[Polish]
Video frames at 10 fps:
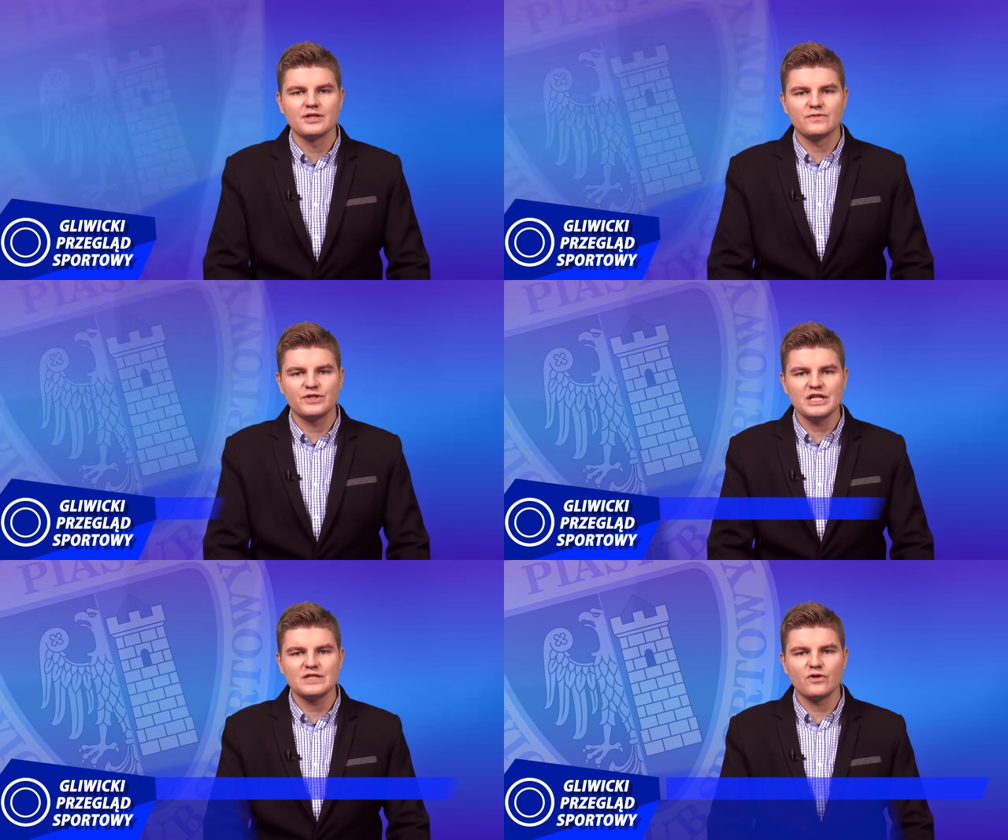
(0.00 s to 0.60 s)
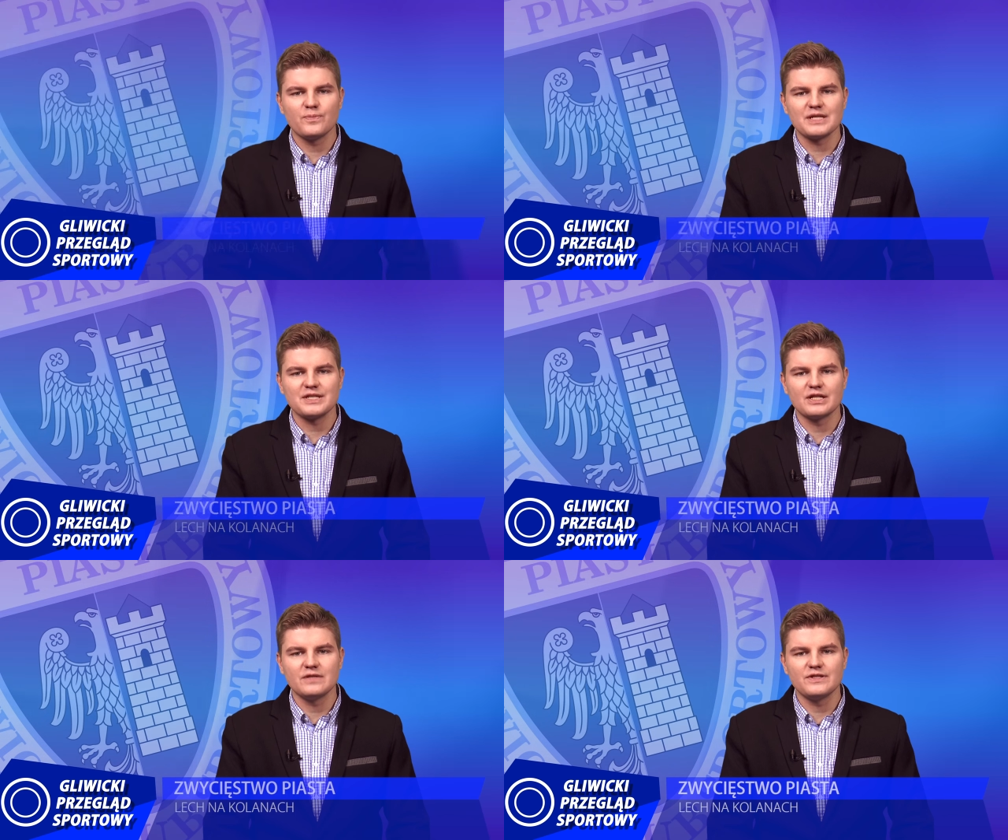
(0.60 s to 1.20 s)
Zwycięstwo
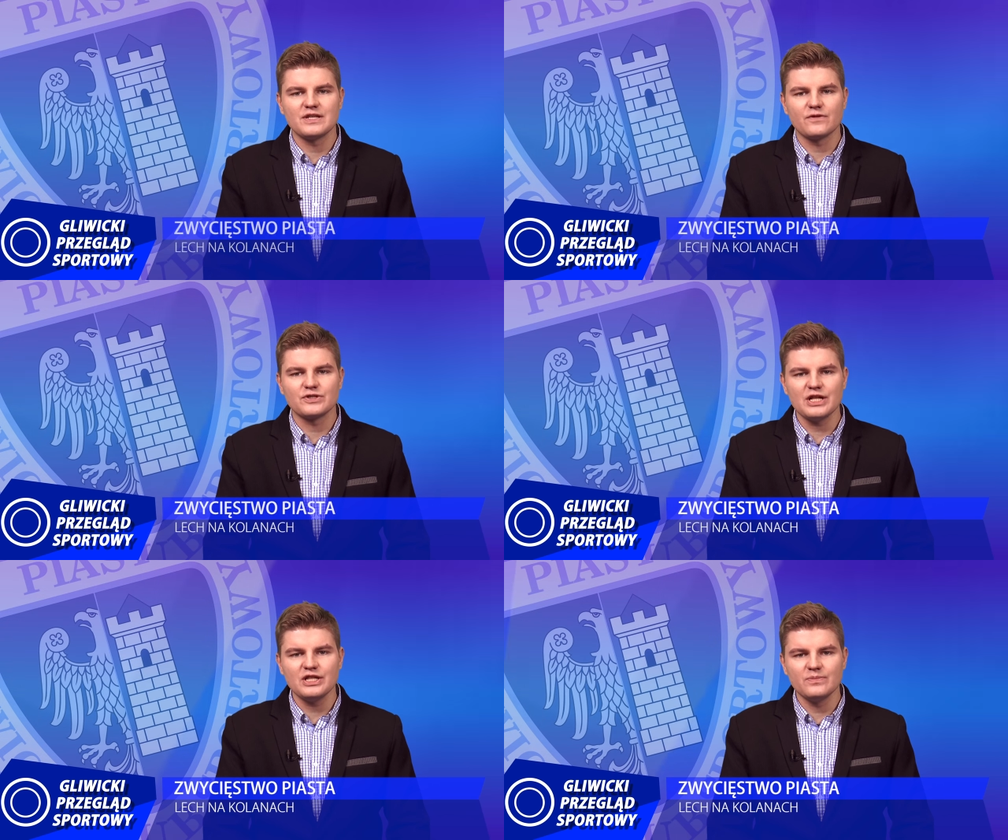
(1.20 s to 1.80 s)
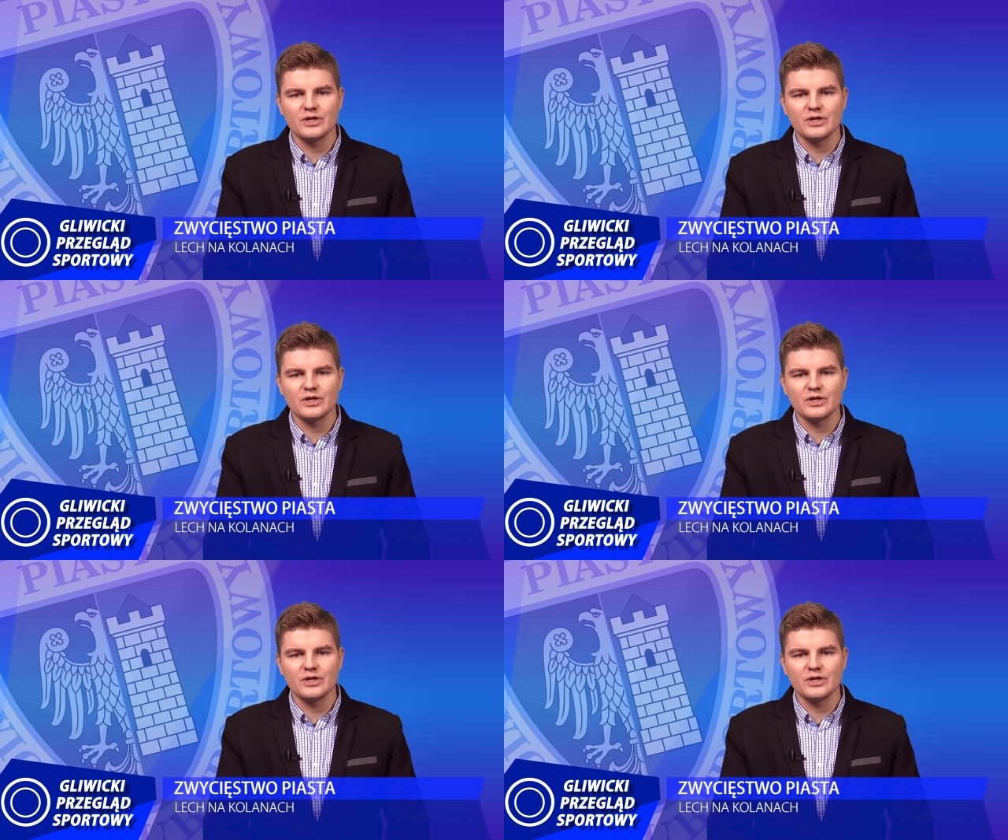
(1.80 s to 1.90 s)
Piasta Gliwice w ostatnim